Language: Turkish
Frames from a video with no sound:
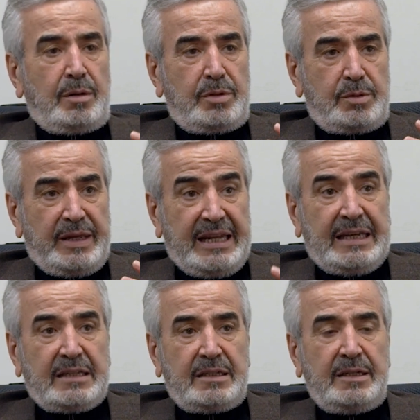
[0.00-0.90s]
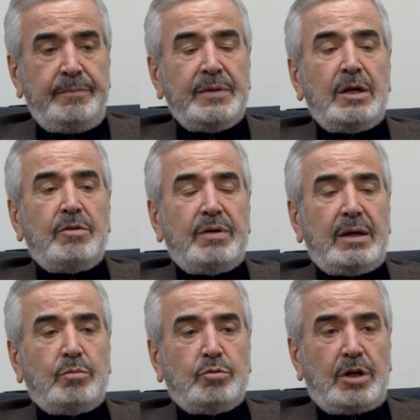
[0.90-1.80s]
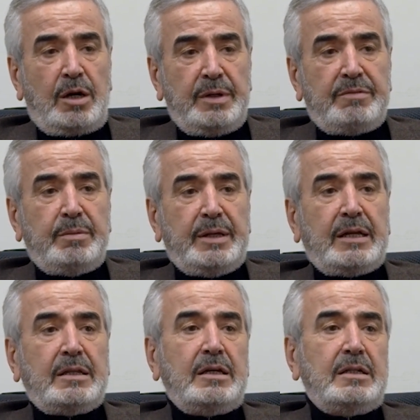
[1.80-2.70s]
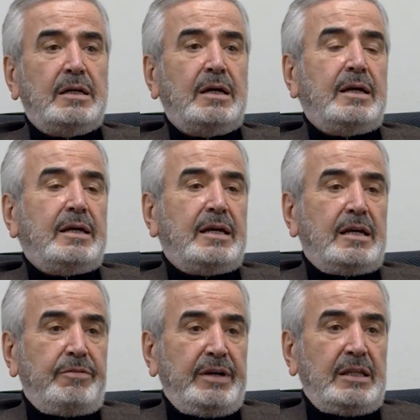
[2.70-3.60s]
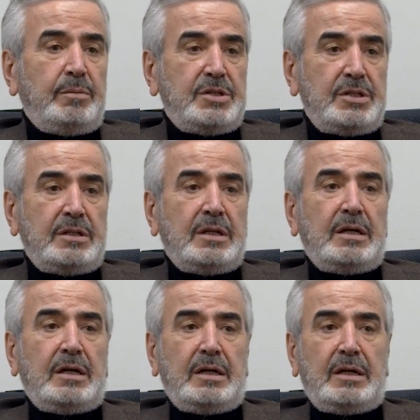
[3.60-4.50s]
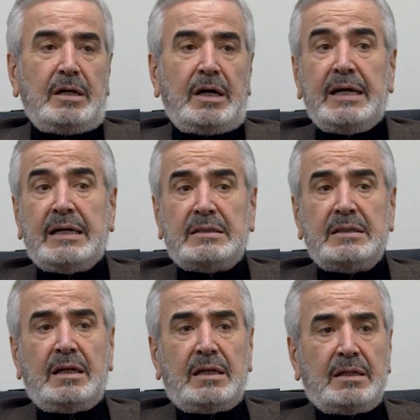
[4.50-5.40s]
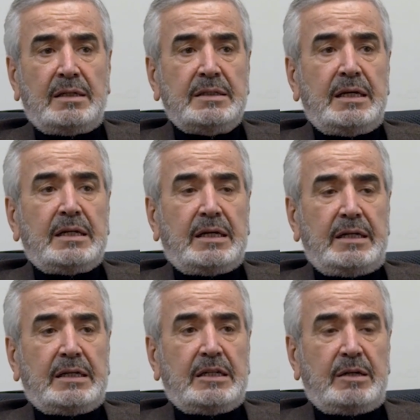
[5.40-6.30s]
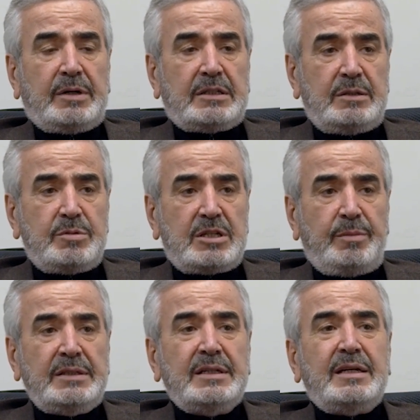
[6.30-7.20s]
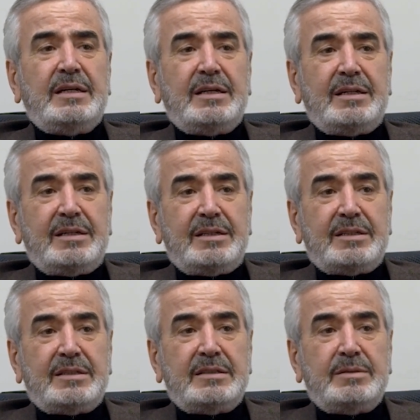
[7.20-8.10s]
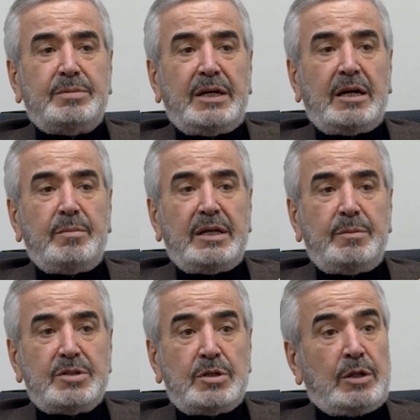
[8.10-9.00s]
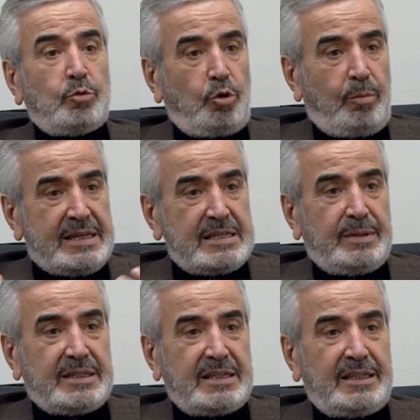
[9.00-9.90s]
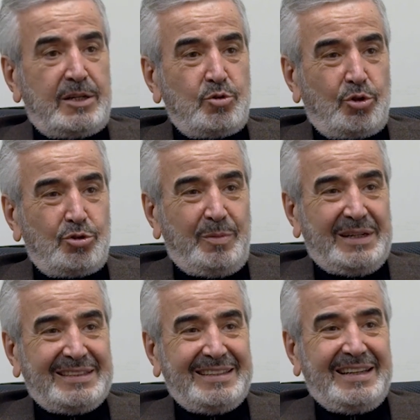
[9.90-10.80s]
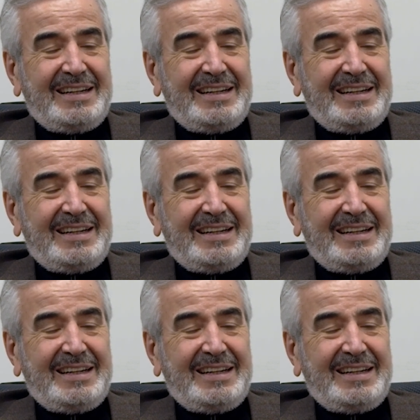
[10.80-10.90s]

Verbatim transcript: bir bereket ayı ve bu rahmet ve bereket ayında Efendimizin hayatını anlatan kaynaklara baktığımız zaman Peygamberimiz normal zamanda zaten çok cömert